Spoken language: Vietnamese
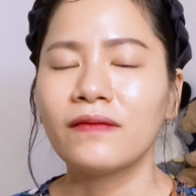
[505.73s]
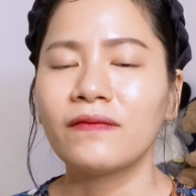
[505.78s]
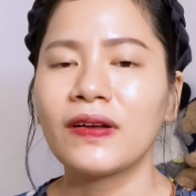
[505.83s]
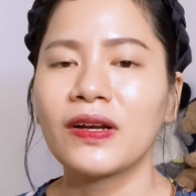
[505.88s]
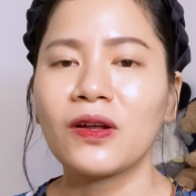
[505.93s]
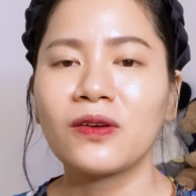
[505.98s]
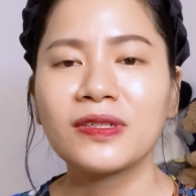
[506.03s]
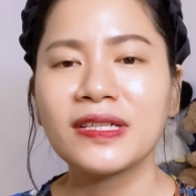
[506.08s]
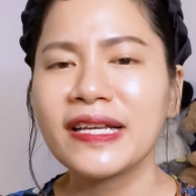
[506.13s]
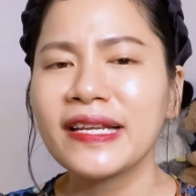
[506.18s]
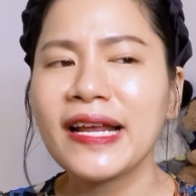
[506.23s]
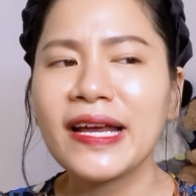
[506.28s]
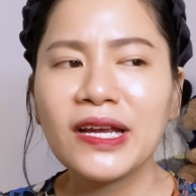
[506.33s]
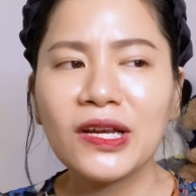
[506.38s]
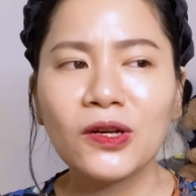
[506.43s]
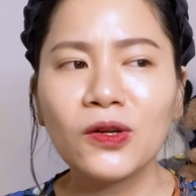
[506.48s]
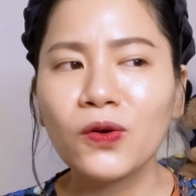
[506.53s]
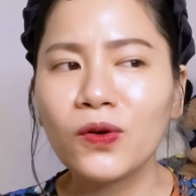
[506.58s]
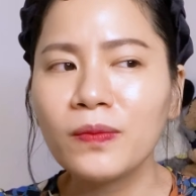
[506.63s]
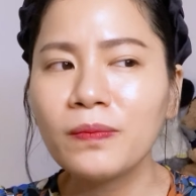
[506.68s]
và nó sẽ
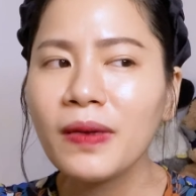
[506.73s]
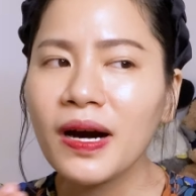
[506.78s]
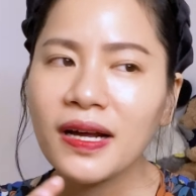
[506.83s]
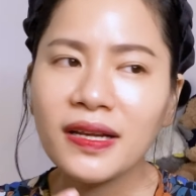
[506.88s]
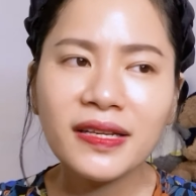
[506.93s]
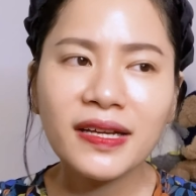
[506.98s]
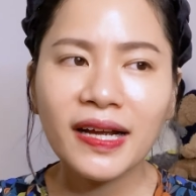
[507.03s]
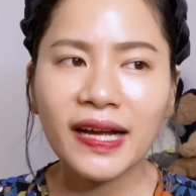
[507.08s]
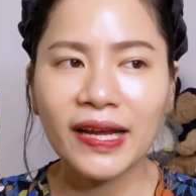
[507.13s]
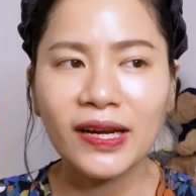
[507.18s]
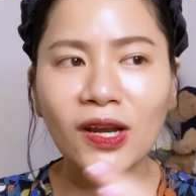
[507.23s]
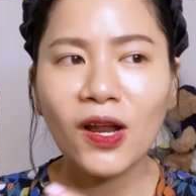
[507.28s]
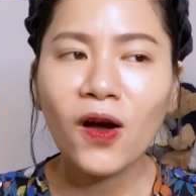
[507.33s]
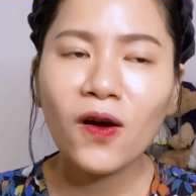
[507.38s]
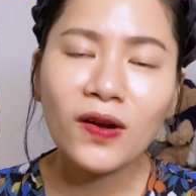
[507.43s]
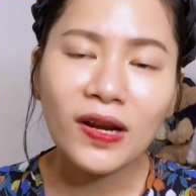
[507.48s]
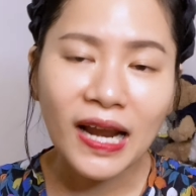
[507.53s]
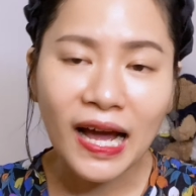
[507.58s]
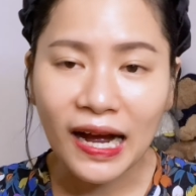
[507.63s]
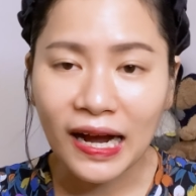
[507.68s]
đẩy lùi bớt những cái
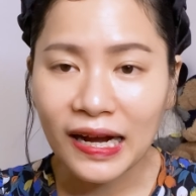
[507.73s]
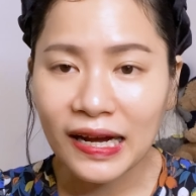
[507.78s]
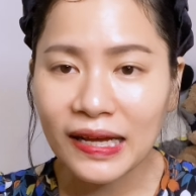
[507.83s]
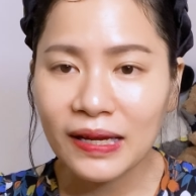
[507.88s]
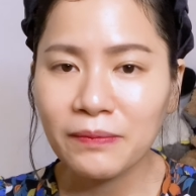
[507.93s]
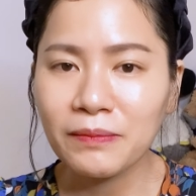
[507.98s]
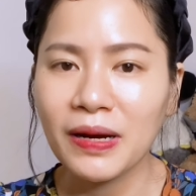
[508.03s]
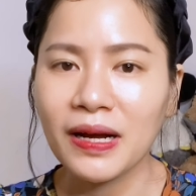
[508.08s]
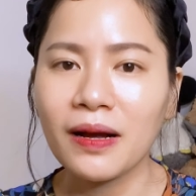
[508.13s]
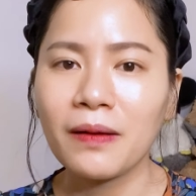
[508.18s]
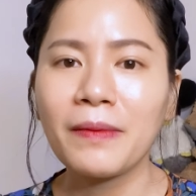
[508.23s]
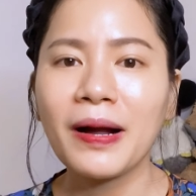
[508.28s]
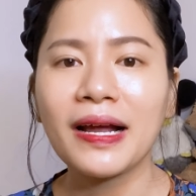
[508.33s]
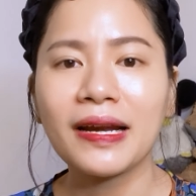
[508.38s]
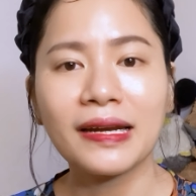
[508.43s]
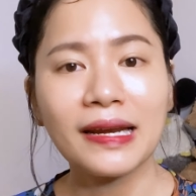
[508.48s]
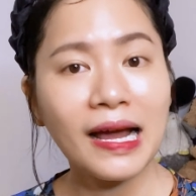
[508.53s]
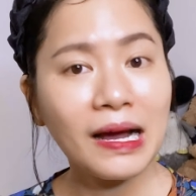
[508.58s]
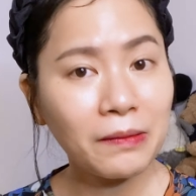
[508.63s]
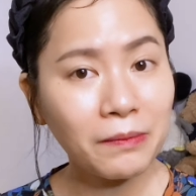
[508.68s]
lo lắng ý mà các
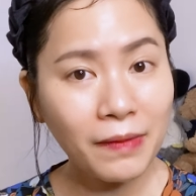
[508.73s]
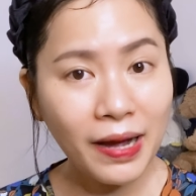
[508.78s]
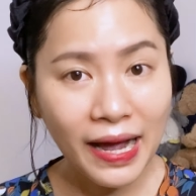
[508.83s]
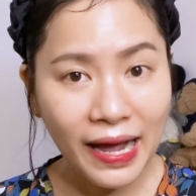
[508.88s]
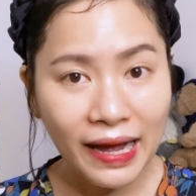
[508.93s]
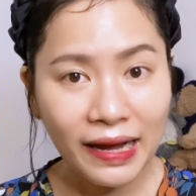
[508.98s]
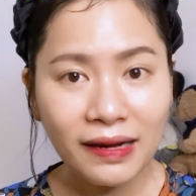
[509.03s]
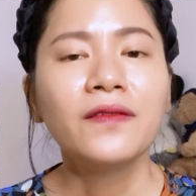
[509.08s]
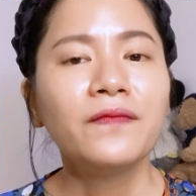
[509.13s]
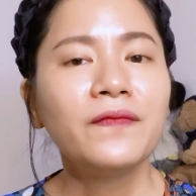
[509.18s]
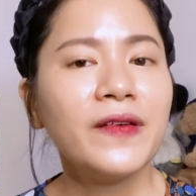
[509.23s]
bạn đang mang.